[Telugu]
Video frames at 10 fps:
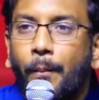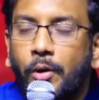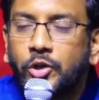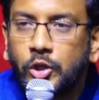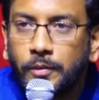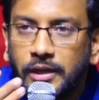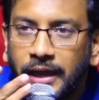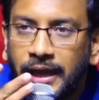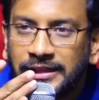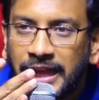
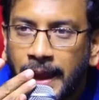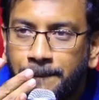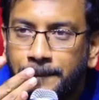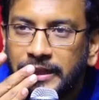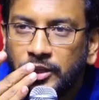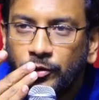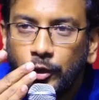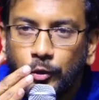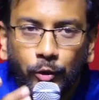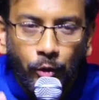మొట్టమొదటిగా తన
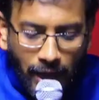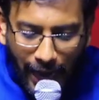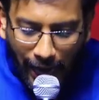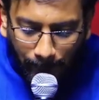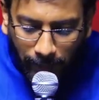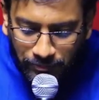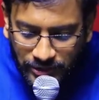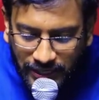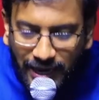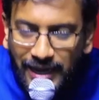పెదవులు ఆ
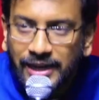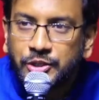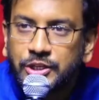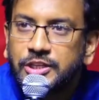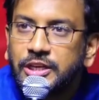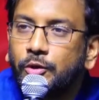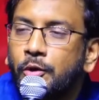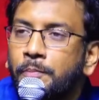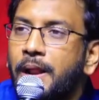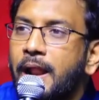బంప్స్కి ఆనించి
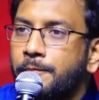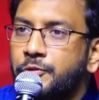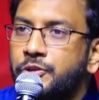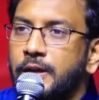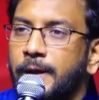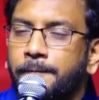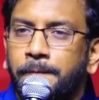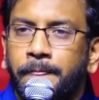చదవడం ప్రారంభించాడు